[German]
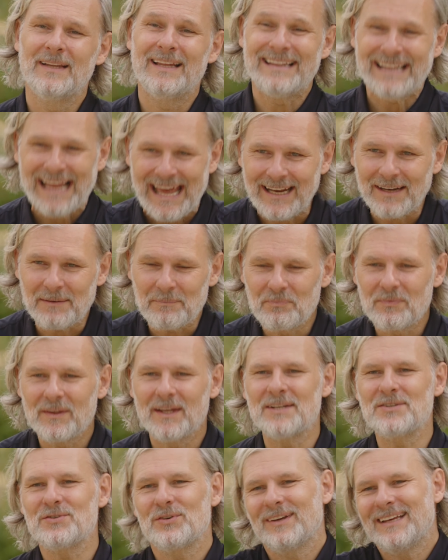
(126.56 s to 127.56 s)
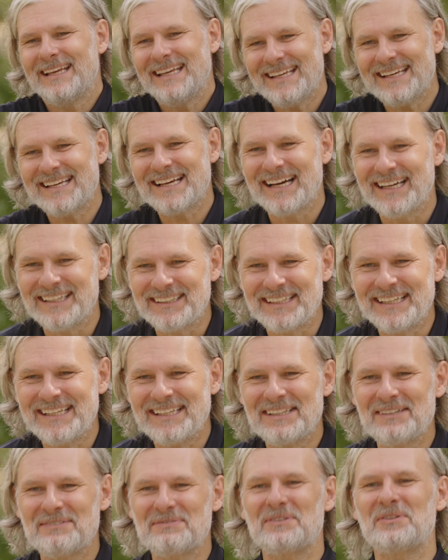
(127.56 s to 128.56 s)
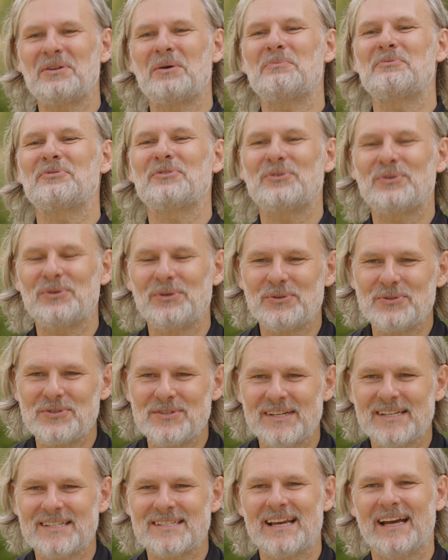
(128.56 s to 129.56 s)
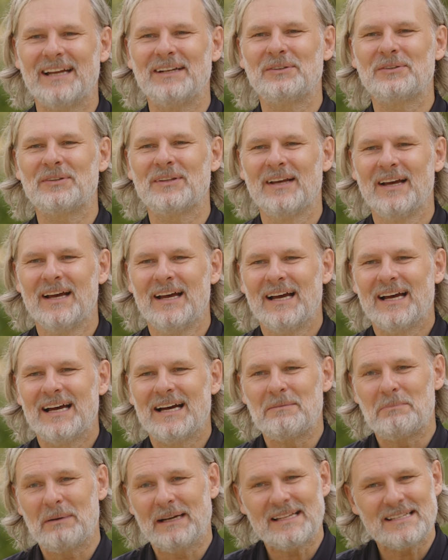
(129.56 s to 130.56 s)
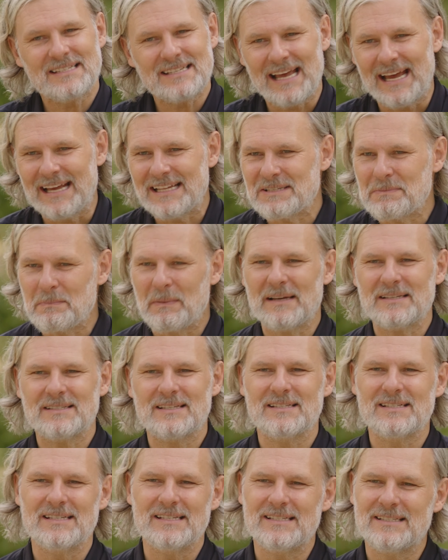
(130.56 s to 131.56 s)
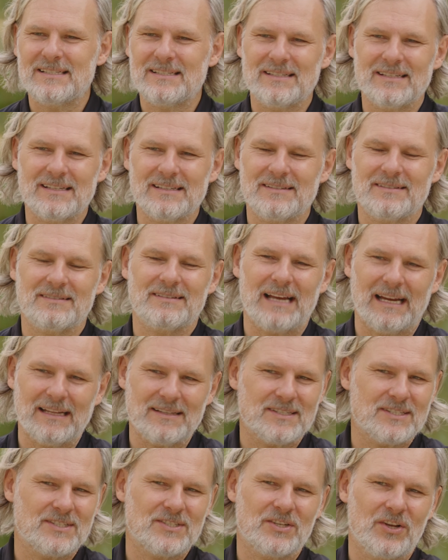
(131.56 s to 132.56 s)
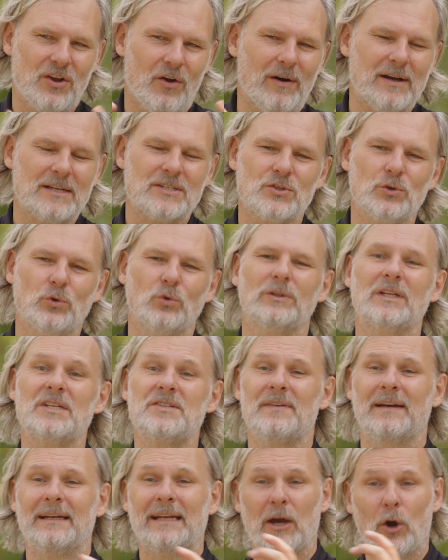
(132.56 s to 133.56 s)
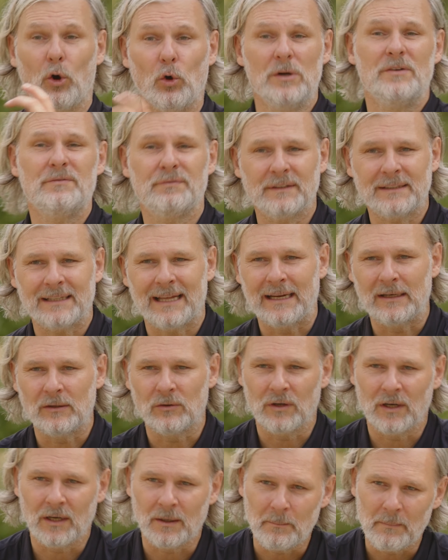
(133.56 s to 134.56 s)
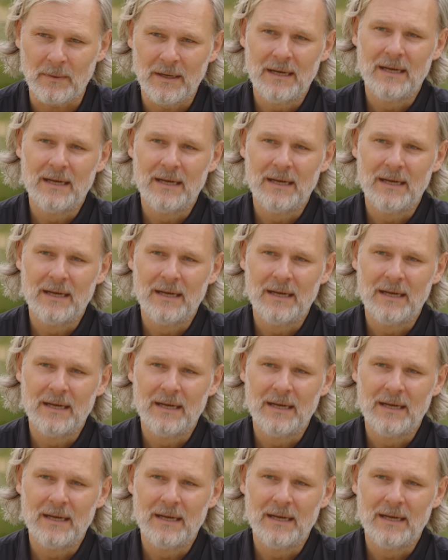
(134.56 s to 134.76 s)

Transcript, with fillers: Nein. Also ich kann nicht auf Knopfdruck lustig sein und äh, bei den Science Busters ist es ganz klar so, dass wir eine Rollenverteilung haben.